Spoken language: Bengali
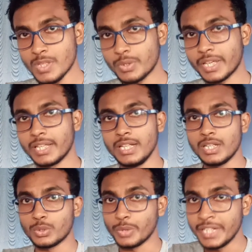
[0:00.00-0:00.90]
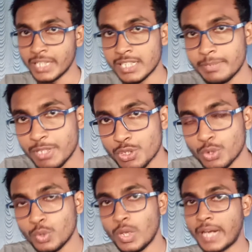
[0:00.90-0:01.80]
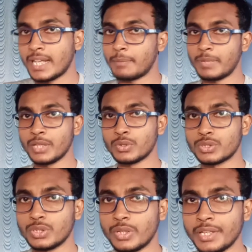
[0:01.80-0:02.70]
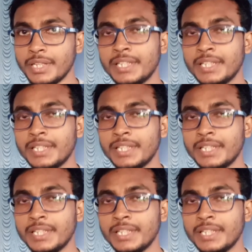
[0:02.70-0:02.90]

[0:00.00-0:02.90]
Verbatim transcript: ওকে তো ইন্টার্নশিপের জন্য একটা অ্যাপ্লাই করতে হয়